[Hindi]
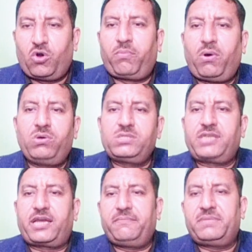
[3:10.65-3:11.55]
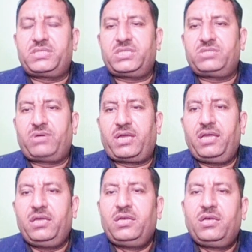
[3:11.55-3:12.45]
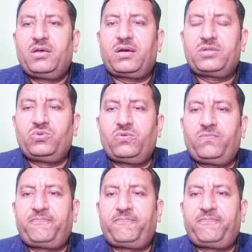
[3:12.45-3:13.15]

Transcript: और बहुत सारे बच्चे जो हैं जो